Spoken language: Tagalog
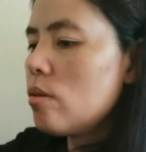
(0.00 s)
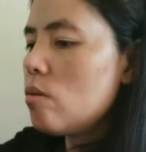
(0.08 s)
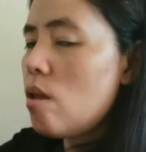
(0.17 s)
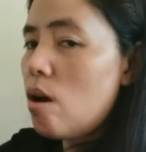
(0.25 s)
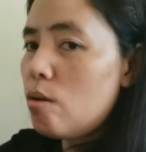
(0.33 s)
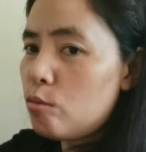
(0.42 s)

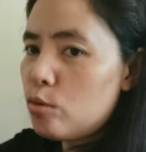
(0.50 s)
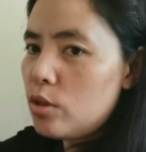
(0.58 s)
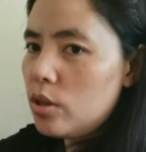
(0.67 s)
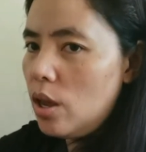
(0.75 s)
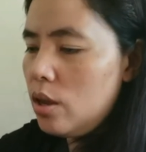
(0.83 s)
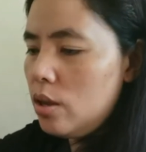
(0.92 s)
Ito,
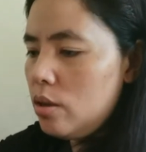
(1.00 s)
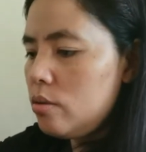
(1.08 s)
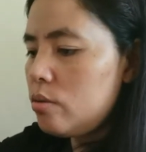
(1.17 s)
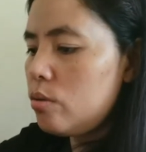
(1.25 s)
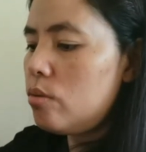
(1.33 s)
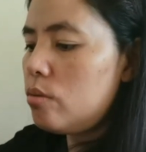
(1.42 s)
gumting.
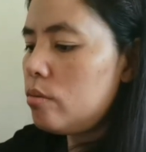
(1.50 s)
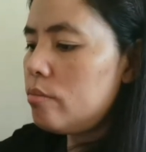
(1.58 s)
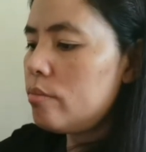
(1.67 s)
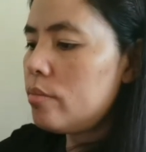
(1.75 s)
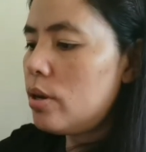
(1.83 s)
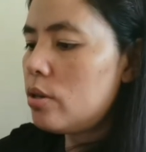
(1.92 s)

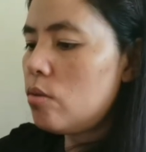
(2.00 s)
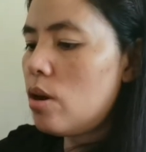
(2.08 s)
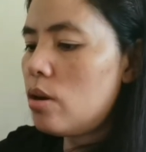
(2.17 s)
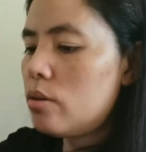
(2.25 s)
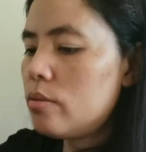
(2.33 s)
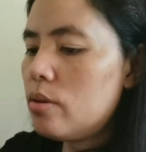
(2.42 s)
Ito
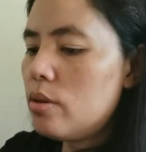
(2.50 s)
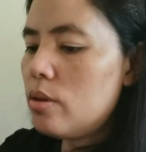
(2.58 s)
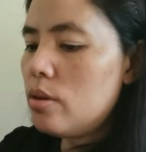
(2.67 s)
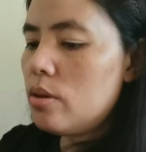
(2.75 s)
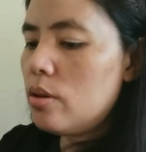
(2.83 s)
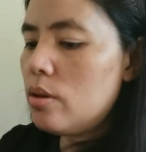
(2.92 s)
lang.
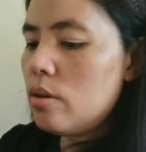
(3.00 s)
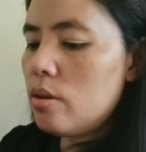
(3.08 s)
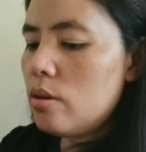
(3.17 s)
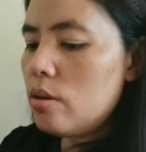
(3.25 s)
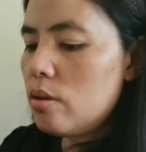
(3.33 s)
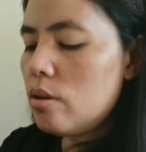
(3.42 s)

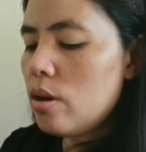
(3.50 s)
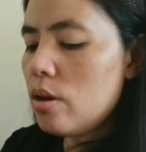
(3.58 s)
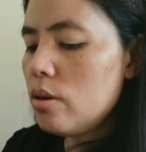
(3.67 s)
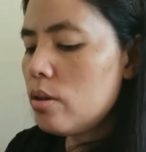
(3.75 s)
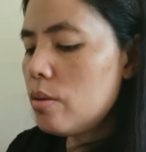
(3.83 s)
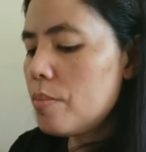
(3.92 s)
Ay,
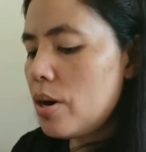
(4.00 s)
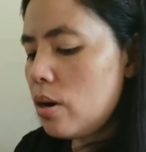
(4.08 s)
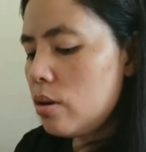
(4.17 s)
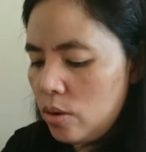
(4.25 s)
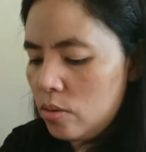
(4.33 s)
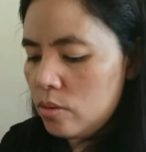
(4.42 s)
hindi pala.
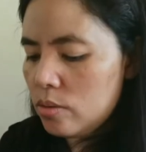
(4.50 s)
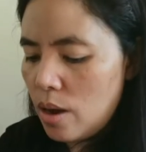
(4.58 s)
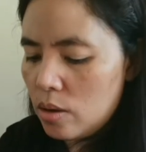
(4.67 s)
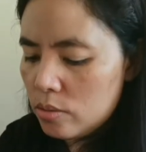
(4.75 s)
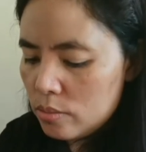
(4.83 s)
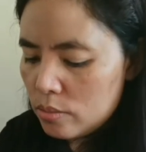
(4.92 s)
Yung baho.